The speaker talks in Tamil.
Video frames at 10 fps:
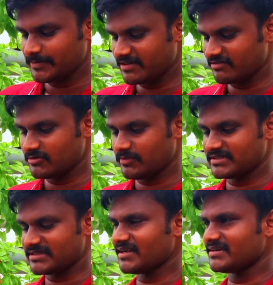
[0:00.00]
பேர் வந்து
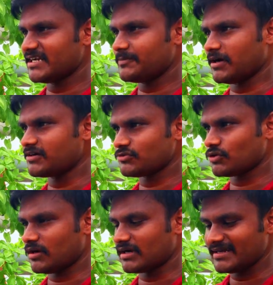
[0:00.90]
பார்த்திங்கன்னா நெட்பாட்னு
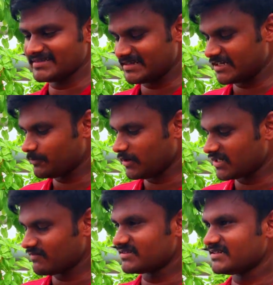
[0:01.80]
சொல்லுவாங்க இந்த
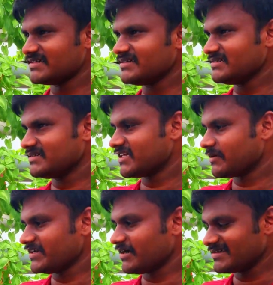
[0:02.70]
நெட்பாட்டில் வந்துட்டு இந்த
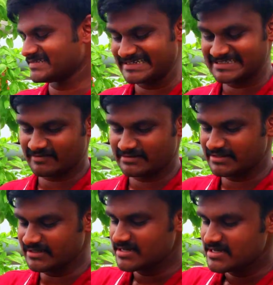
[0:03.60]
ஜெர்மிட்டான ஆன சீட்ஸை
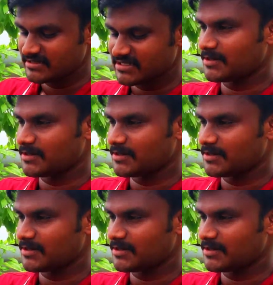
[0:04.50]
வந்து இதில்